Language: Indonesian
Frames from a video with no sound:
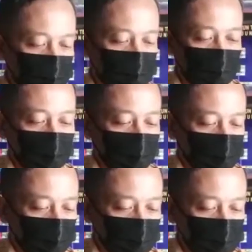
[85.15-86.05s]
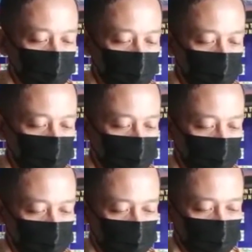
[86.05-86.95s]
keterangan dari
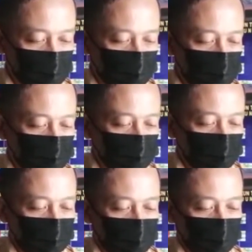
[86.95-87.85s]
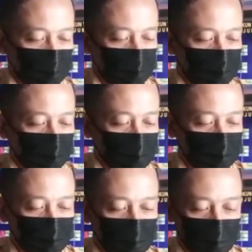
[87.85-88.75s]
anunya uh, Pak
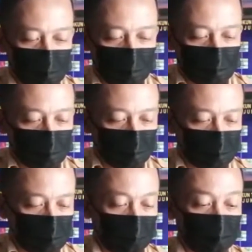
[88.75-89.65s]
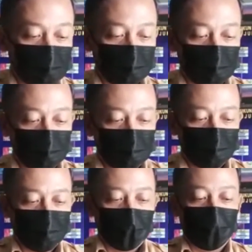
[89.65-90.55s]
Suliat Sulisiansa
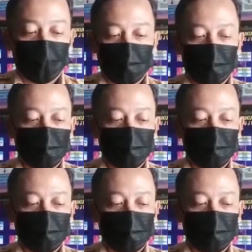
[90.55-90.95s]
anaknya